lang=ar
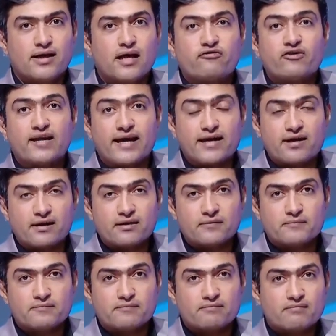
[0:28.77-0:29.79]
لا في لجنة
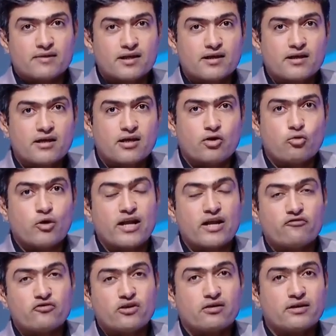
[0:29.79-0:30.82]

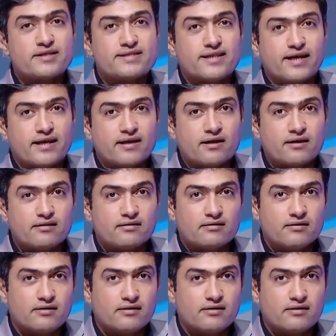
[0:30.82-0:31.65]
ولا في رئيس لجنه